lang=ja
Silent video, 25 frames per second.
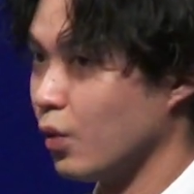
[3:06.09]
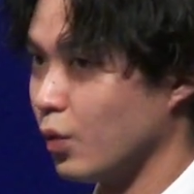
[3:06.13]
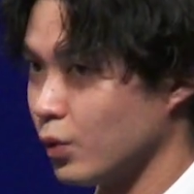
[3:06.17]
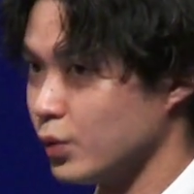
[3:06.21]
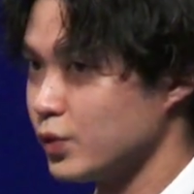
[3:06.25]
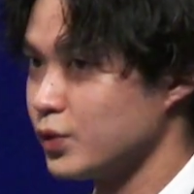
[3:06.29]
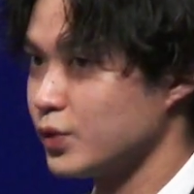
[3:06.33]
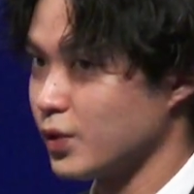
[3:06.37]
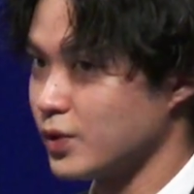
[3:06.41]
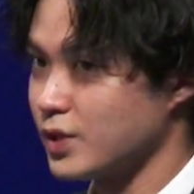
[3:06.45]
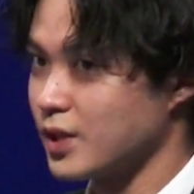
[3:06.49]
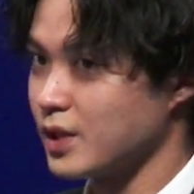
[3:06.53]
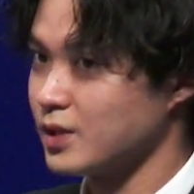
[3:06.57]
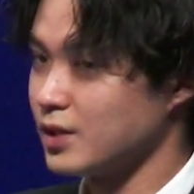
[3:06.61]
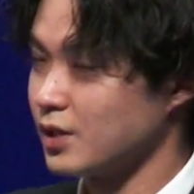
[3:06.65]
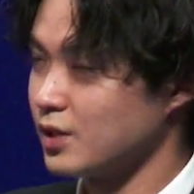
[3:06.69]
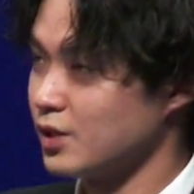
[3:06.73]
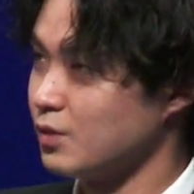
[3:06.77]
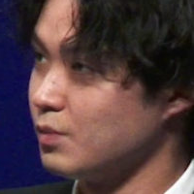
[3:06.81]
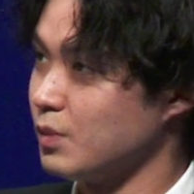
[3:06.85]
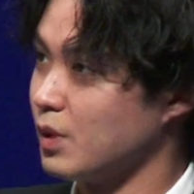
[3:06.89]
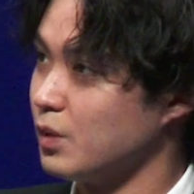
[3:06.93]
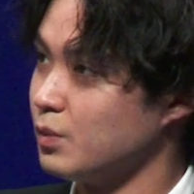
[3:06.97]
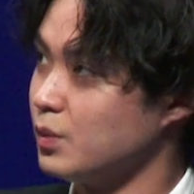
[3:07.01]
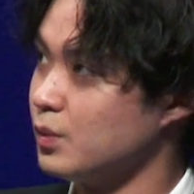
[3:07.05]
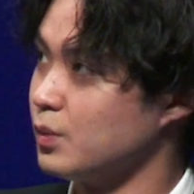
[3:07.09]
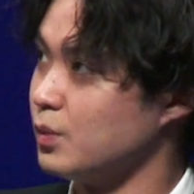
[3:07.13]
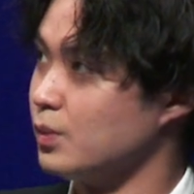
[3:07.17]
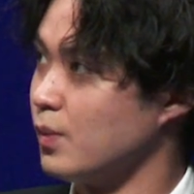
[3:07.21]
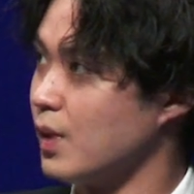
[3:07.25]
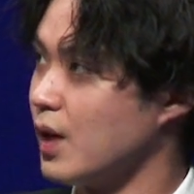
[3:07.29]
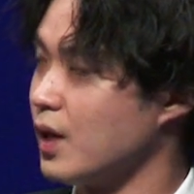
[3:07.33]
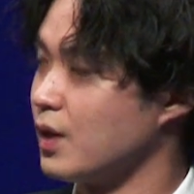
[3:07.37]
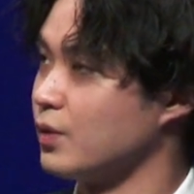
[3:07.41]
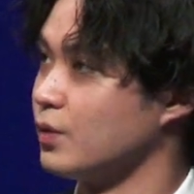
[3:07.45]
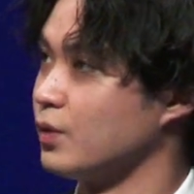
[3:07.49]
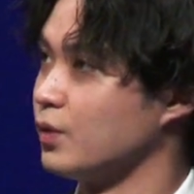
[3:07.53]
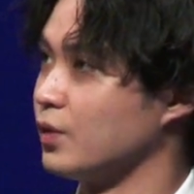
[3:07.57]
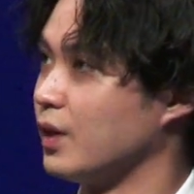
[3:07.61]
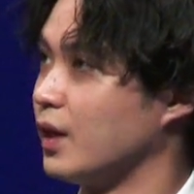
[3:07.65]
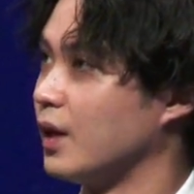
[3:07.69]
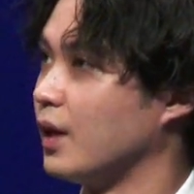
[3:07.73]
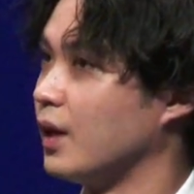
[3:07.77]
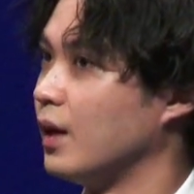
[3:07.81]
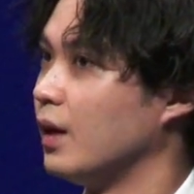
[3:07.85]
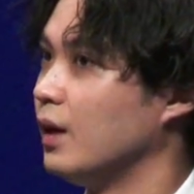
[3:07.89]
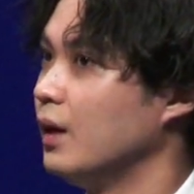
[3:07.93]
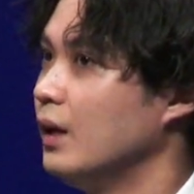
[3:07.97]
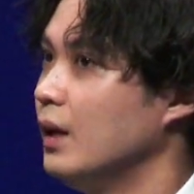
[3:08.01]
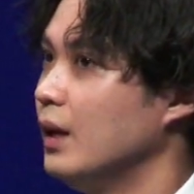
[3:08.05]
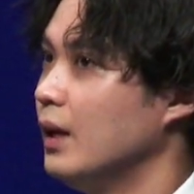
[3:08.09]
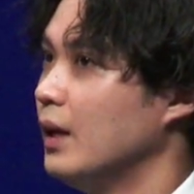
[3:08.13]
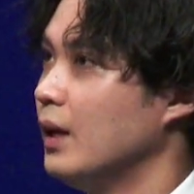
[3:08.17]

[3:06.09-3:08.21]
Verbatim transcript: う彷彿とさせてしまう部分もあるので、